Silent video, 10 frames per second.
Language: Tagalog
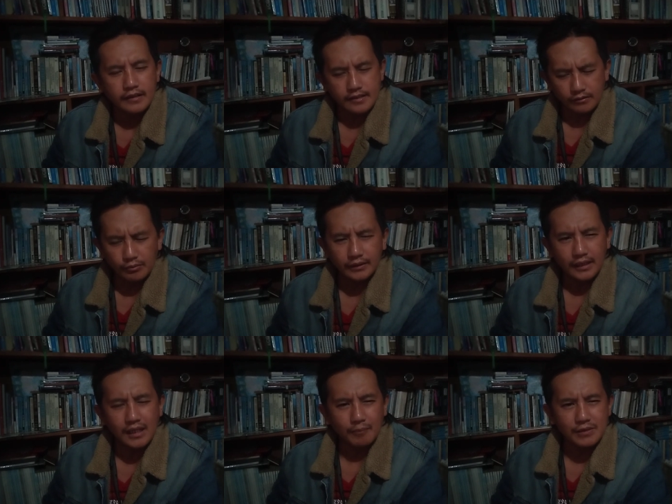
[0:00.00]
kasat mo nga
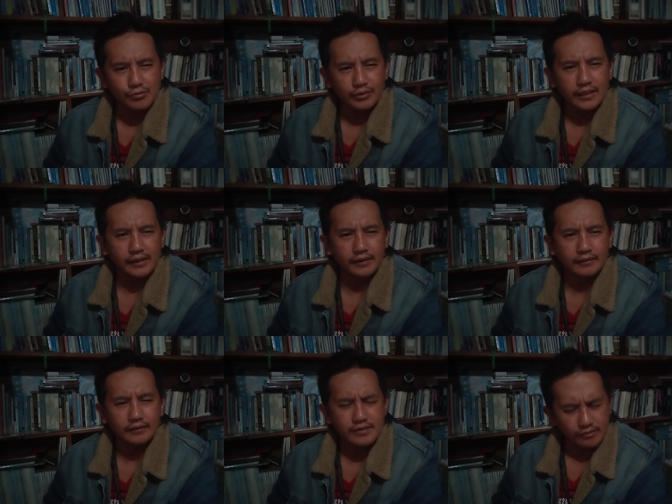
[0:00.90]
tanga
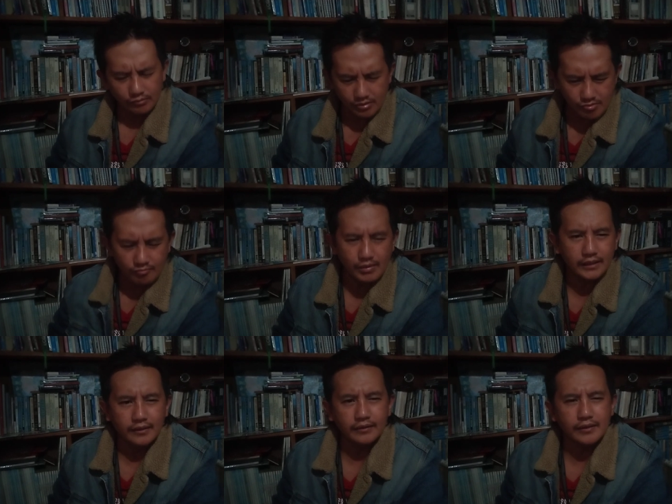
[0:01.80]
paisudyay kasat mo nga
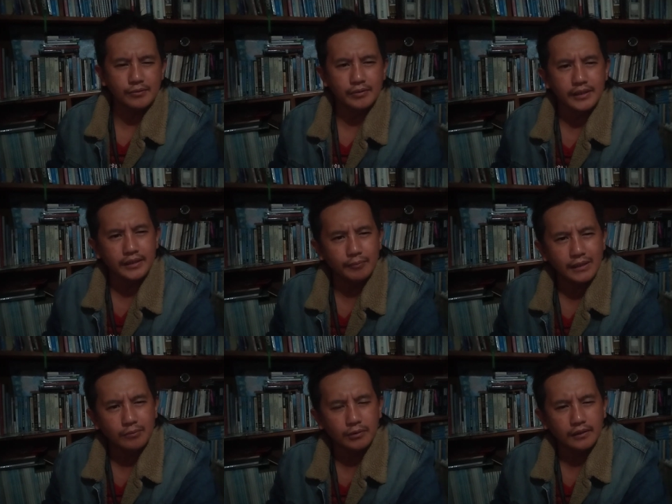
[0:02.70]
sumbatan tayo nga iti
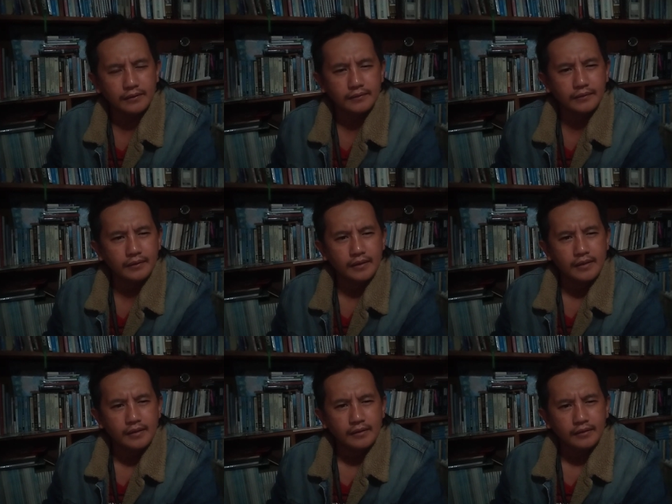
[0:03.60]
Bible na
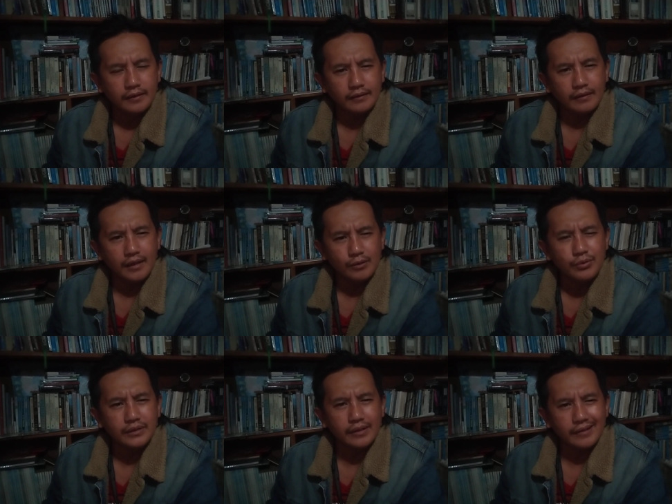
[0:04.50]
kat
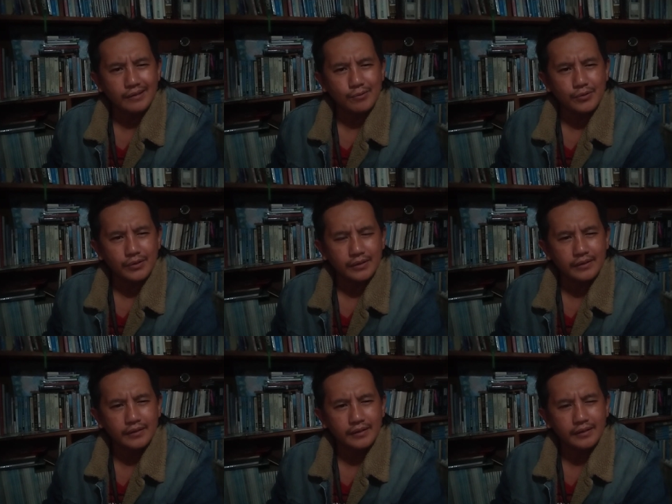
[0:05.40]
nagano iti record
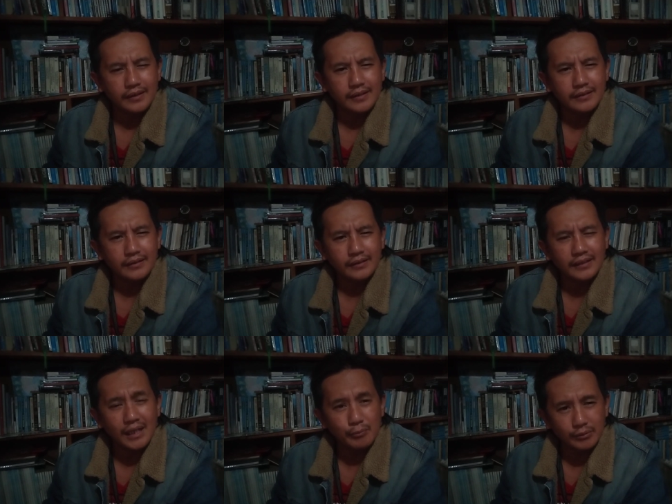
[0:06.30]
dagiti
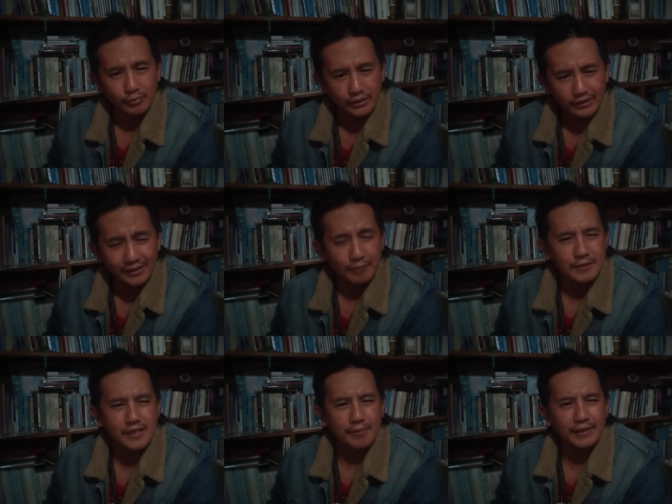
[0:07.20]
nakabutbutan nga
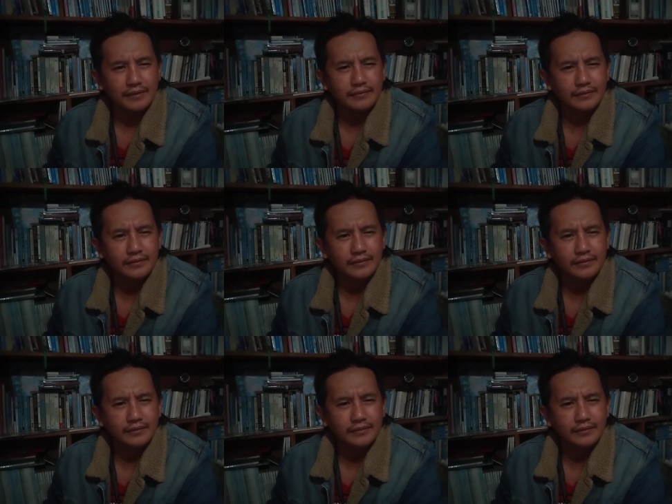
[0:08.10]
pasamak